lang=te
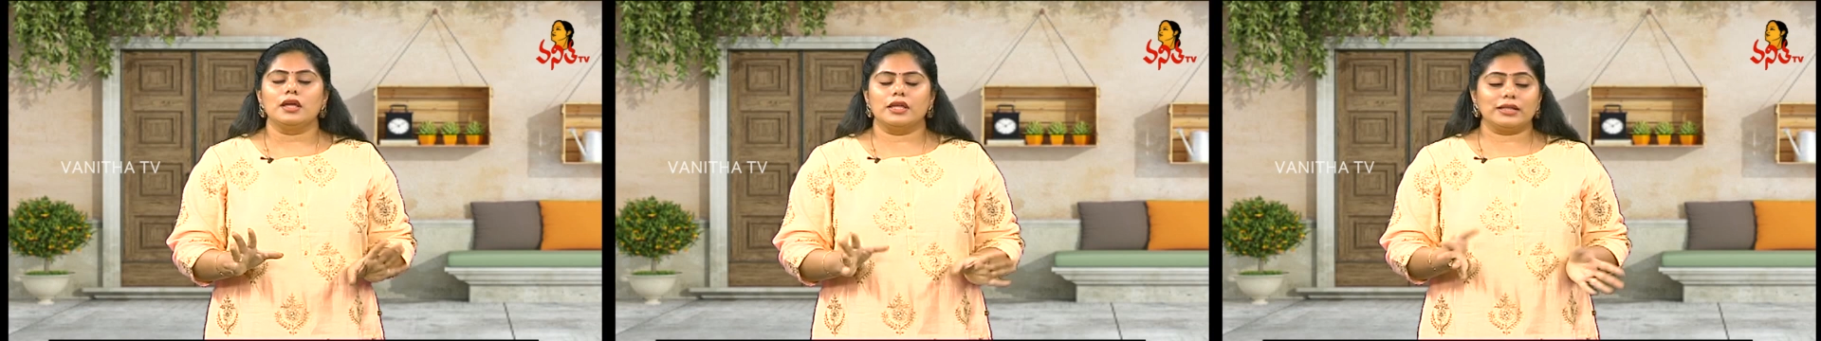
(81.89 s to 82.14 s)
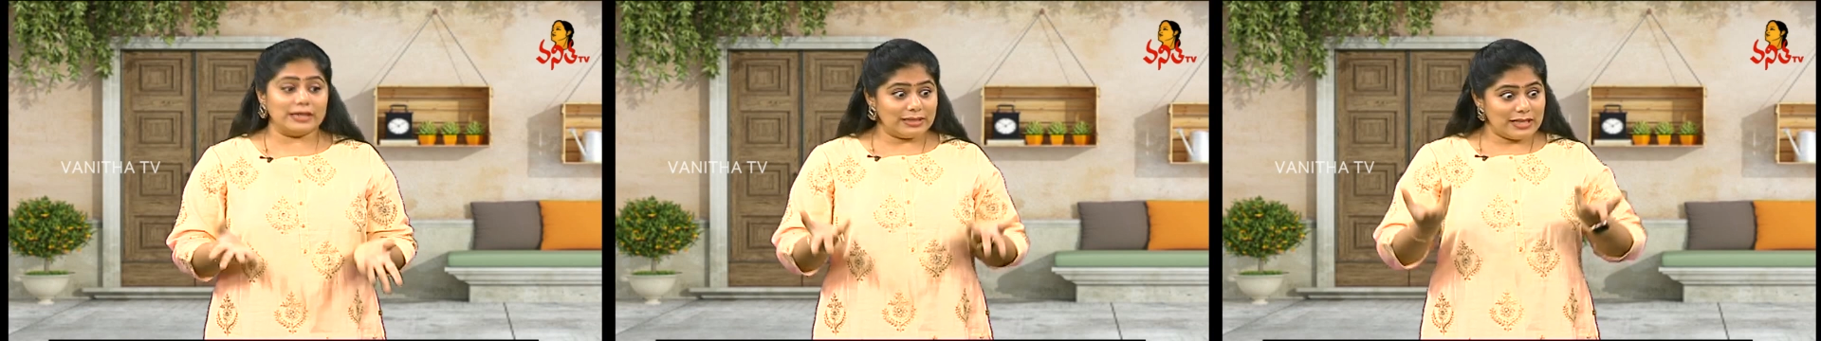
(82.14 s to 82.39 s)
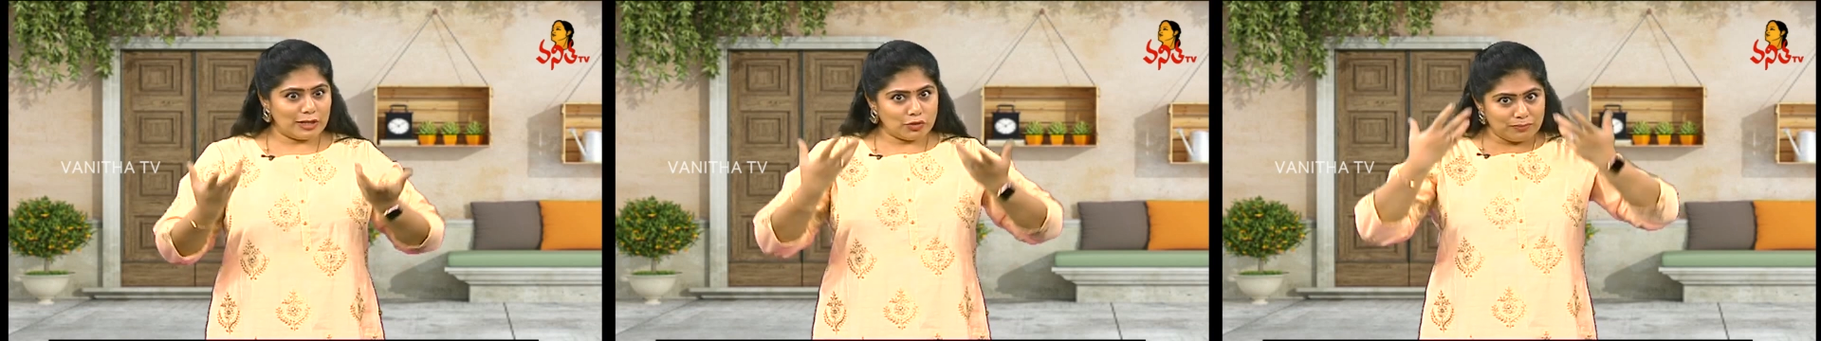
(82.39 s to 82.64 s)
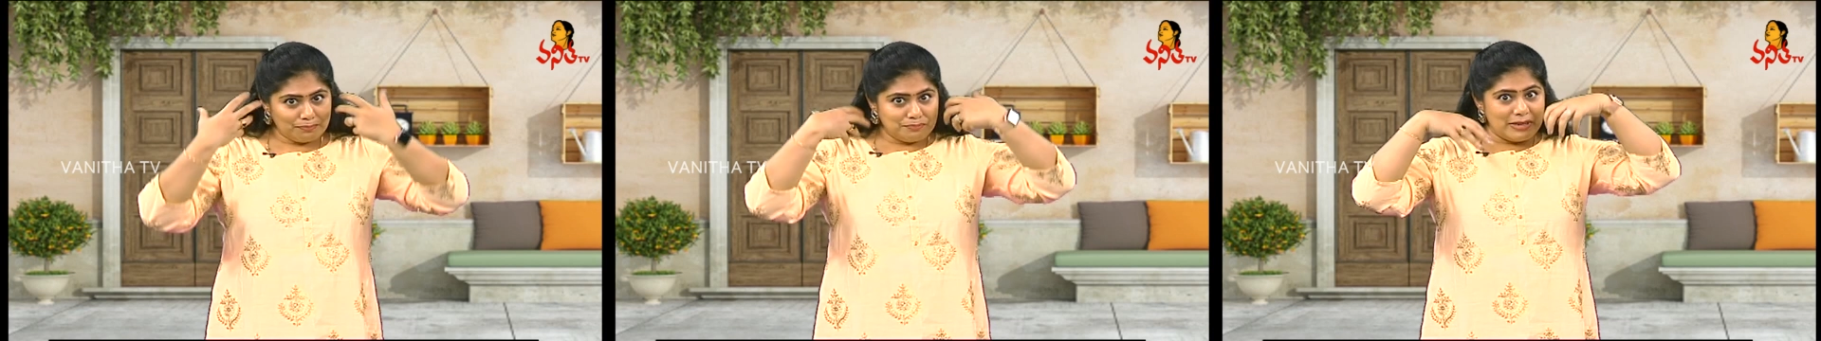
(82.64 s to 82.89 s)
ఎందుకంటే దాంతో
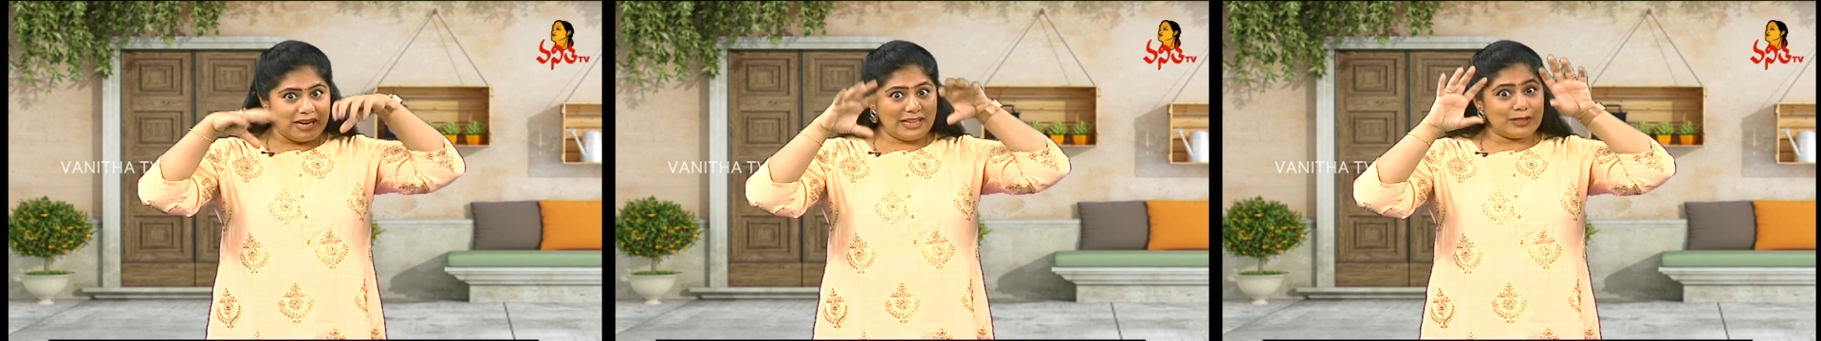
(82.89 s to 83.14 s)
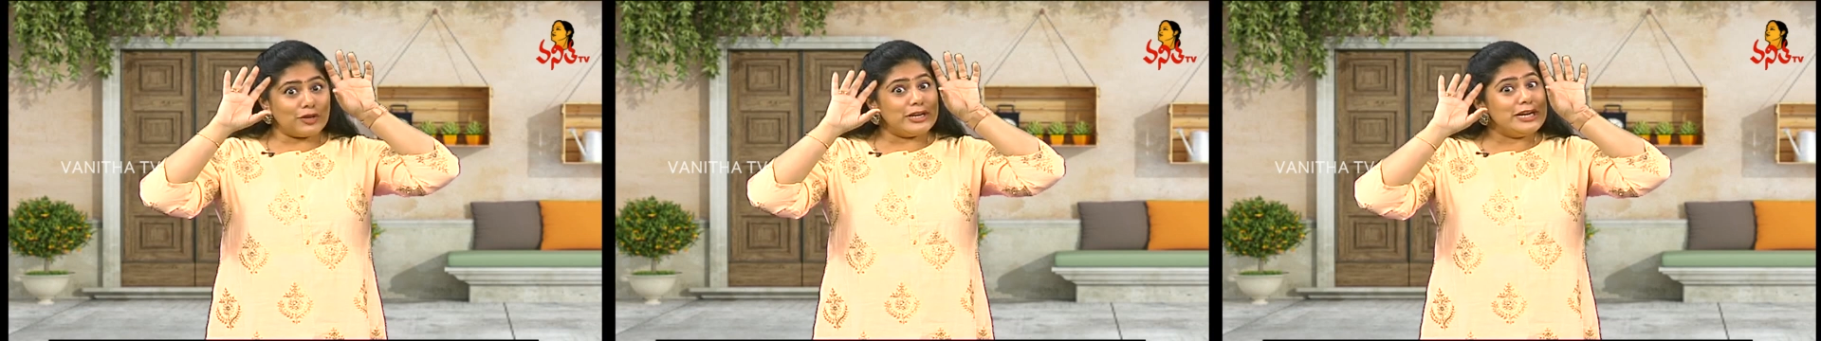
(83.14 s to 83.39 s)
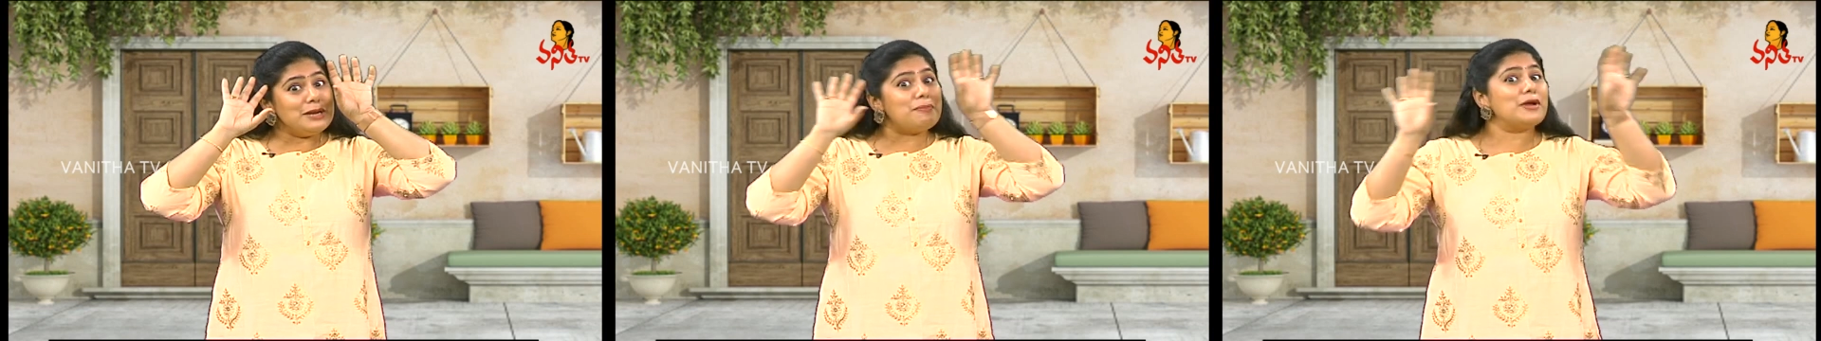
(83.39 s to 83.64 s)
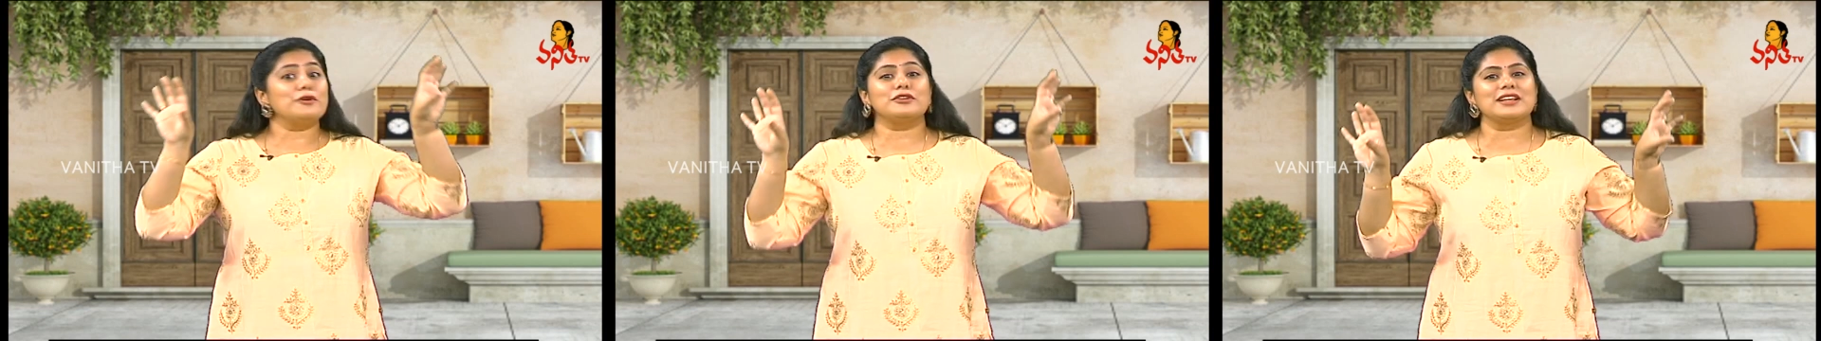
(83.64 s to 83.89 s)
పిల్లలతో
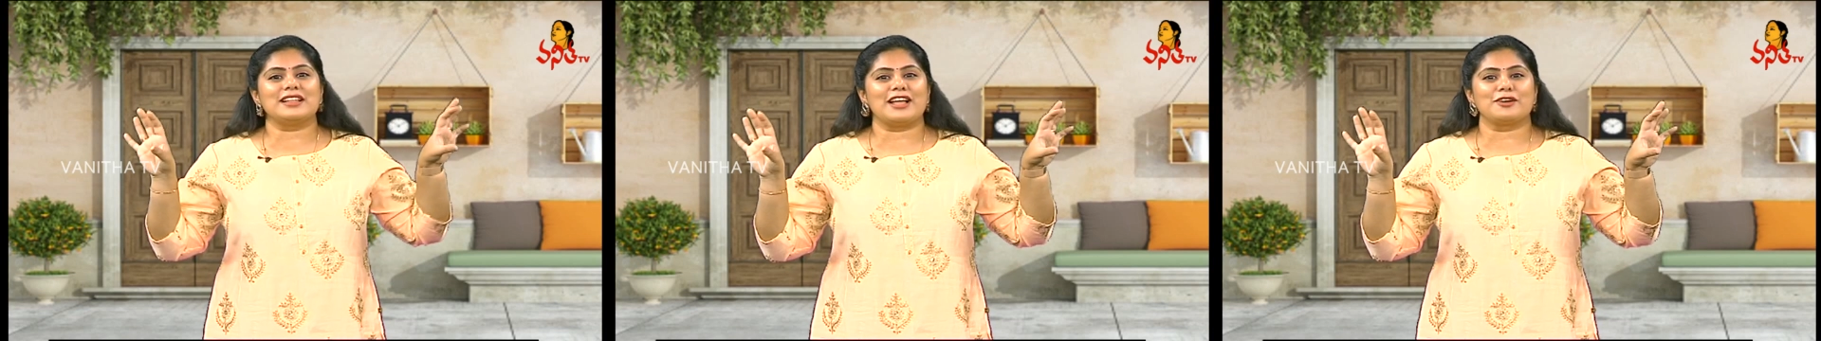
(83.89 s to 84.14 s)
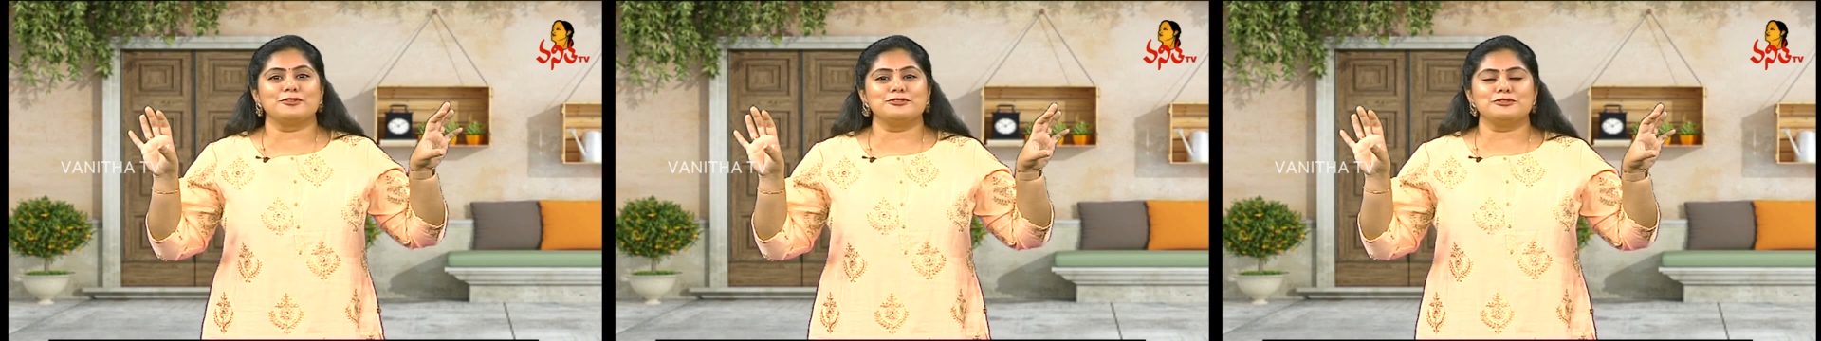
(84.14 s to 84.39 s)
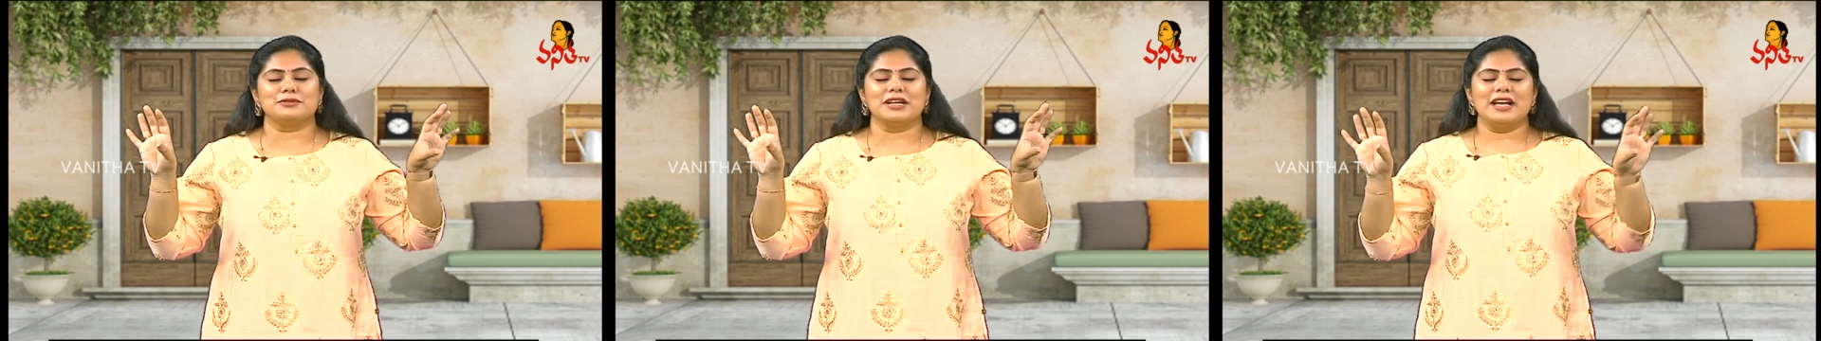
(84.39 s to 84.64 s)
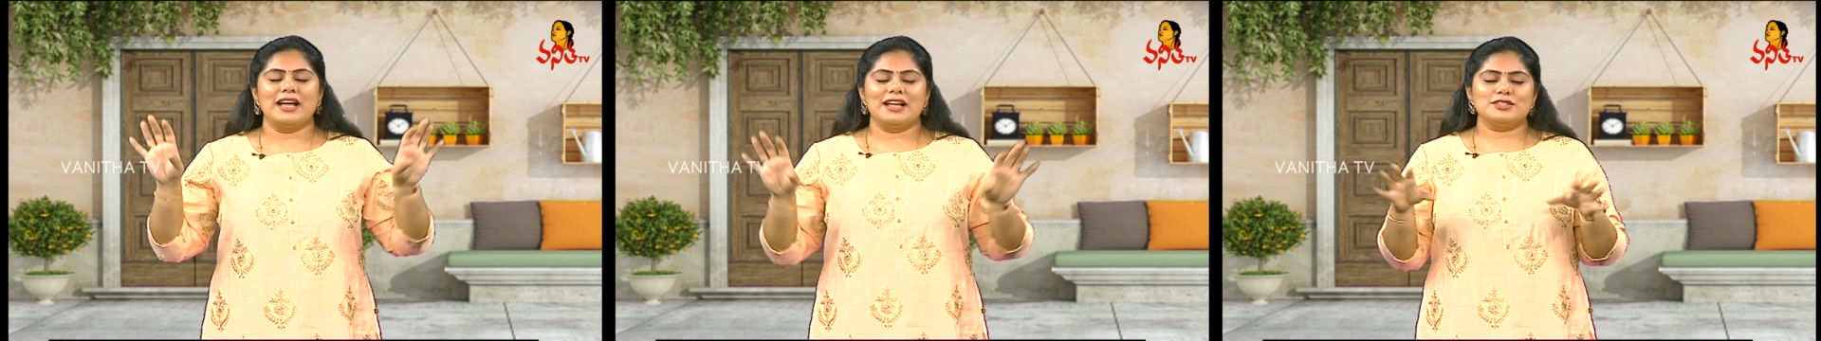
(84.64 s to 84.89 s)
నిండిపోయి ఉంటుంది కదా ఆ గుజ్జు
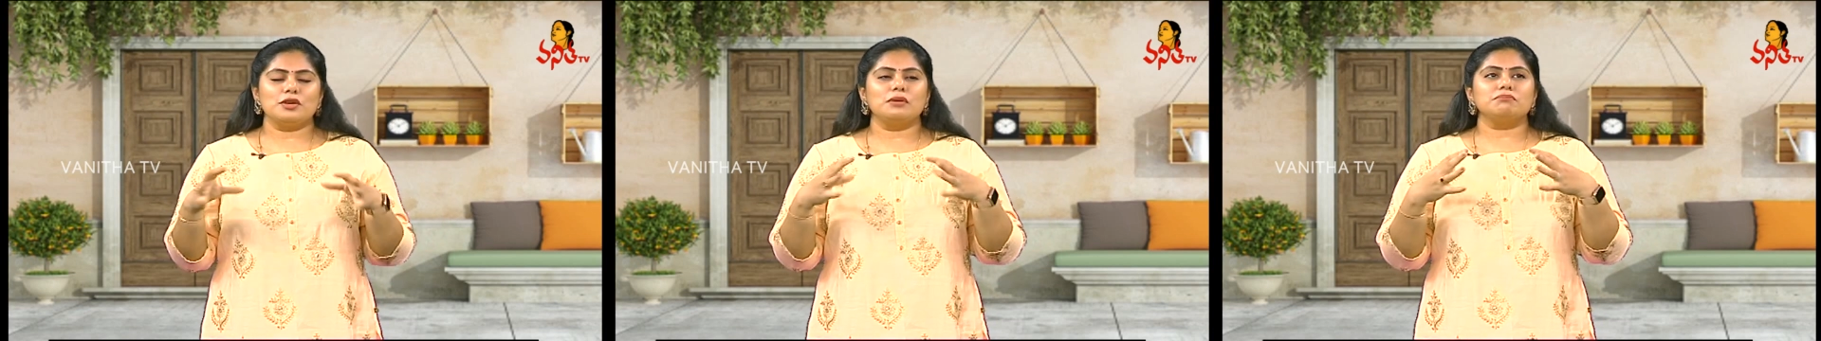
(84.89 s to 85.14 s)
సో